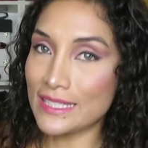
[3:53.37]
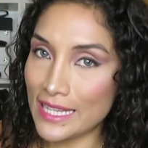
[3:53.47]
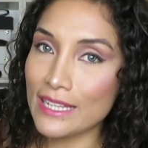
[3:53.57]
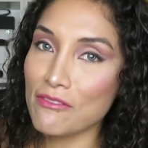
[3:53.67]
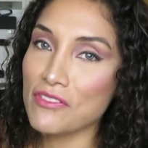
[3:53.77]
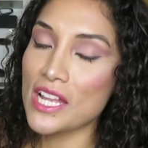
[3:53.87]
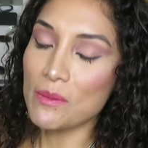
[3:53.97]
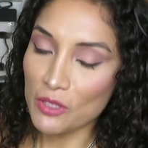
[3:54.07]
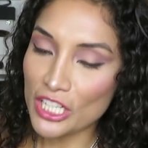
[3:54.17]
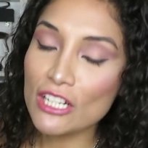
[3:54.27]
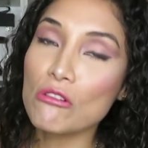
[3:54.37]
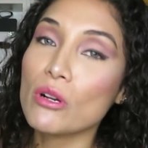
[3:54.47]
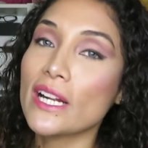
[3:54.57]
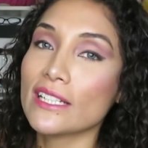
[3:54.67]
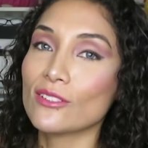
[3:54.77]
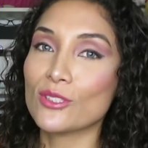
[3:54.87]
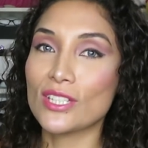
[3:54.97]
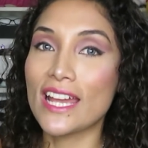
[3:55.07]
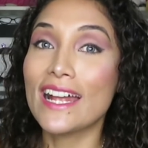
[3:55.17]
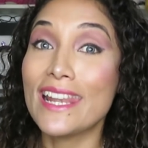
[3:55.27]
ser infiel y poner el cuerno
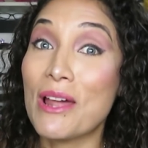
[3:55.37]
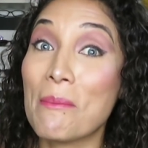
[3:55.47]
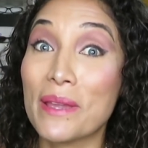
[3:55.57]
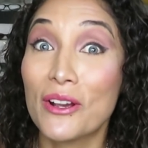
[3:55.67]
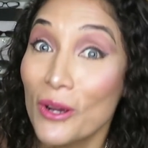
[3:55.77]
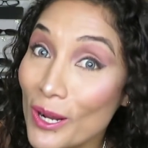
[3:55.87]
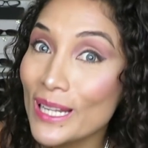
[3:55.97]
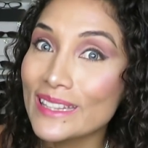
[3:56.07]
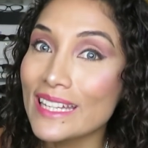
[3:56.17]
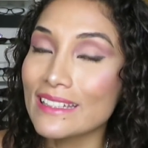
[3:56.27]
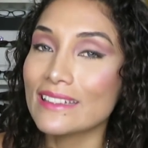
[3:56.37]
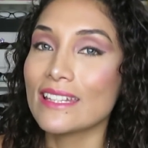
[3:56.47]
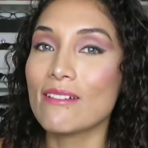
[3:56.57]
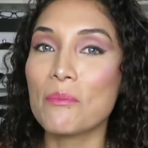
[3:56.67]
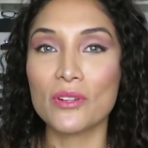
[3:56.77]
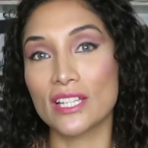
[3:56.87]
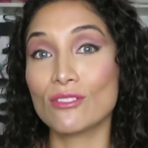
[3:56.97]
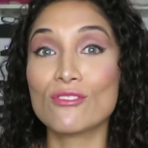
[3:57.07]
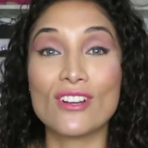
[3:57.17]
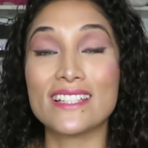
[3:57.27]
sea la mejor alternativa porque
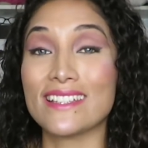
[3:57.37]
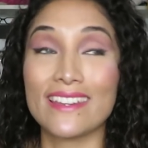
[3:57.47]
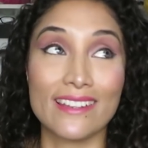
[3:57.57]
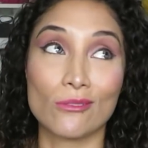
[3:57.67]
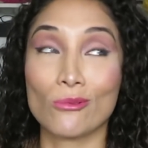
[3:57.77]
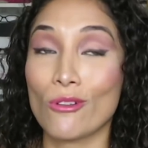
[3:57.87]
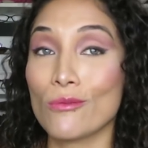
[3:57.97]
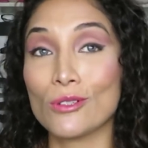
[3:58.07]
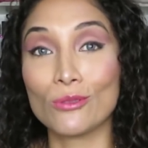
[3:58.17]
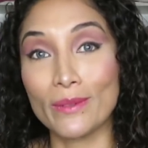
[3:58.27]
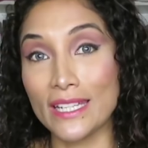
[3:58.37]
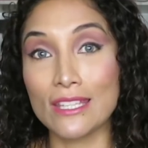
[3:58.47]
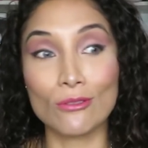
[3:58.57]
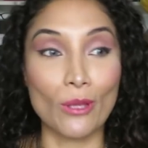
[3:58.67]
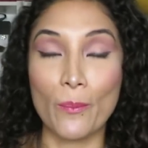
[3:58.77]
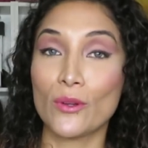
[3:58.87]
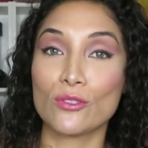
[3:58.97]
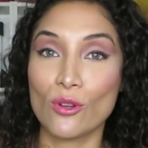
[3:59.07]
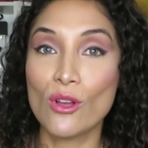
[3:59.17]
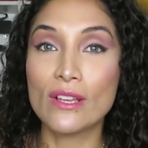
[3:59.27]
eso no hace que tu novio, tu marido, tu
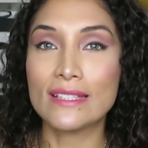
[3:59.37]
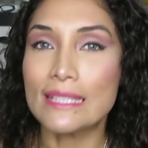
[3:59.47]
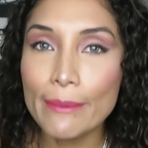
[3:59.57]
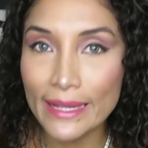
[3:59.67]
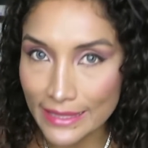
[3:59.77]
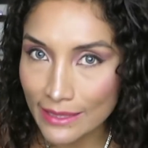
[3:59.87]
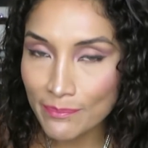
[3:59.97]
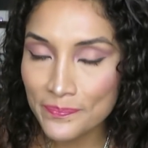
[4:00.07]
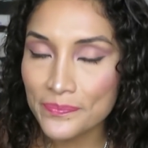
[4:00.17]
esposo se bañe